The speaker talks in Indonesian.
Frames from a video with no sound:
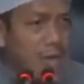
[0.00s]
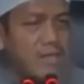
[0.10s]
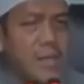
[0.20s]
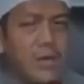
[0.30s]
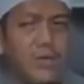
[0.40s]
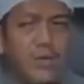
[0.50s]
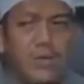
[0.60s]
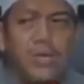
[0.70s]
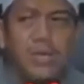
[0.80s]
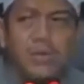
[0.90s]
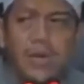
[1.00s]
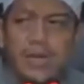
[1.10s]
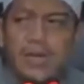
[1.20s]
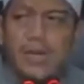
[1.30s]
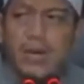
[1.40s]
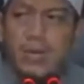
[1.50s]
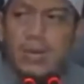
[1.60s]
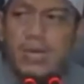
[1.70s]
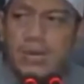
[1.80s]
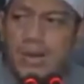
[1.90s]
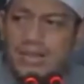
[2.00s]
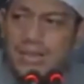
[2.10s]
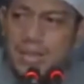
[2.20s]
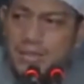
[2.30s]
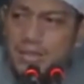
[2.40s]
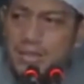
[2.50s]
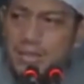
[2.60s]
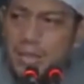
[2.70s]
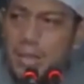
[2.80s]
ma tahulu bihi bainana wa baina ma'siyatik